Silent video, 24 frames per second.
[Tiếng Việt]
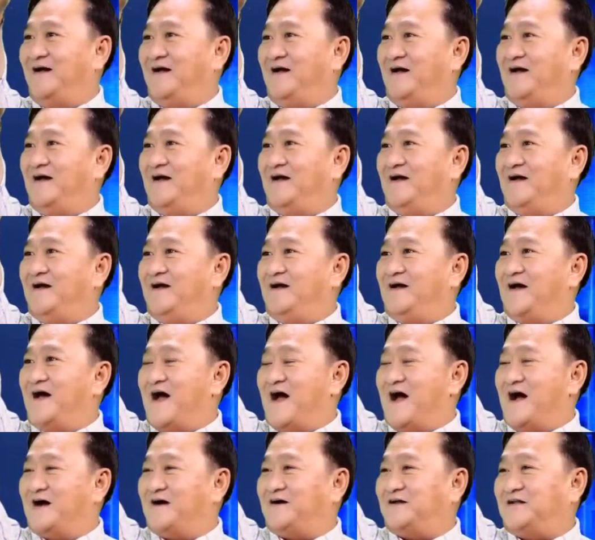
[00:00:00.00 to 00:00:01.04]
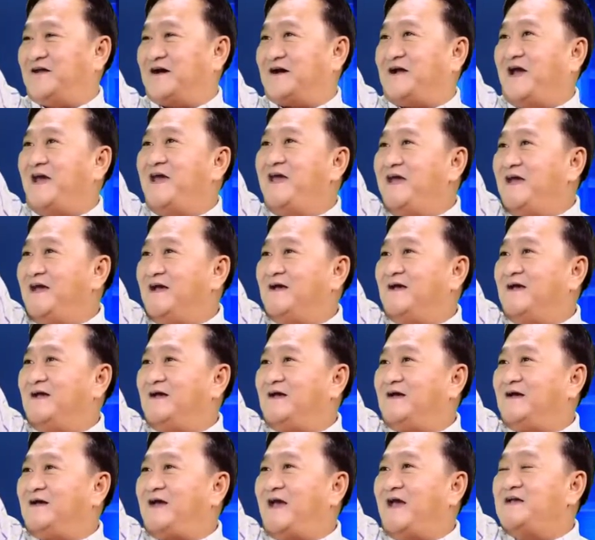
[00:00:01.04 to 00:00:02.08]
ừ à, người ta ký
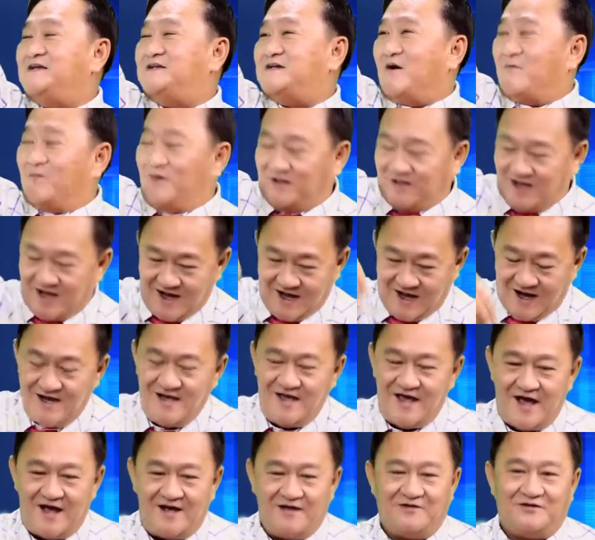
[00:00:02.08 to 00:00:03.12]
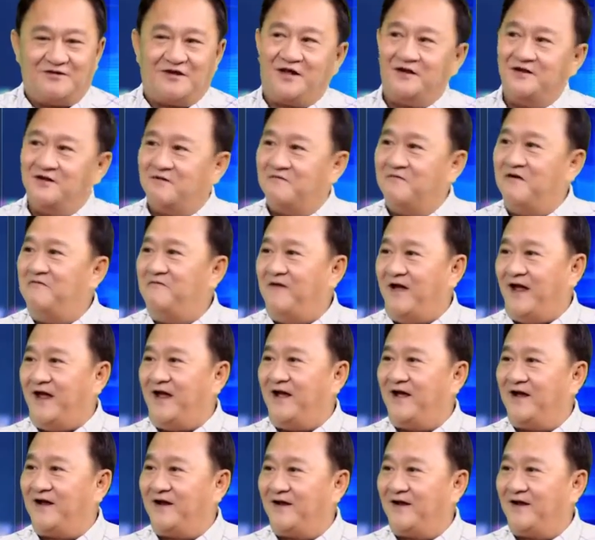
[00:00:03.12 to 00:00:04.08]
ký xong cái ta gửi về người ta đưa quý vị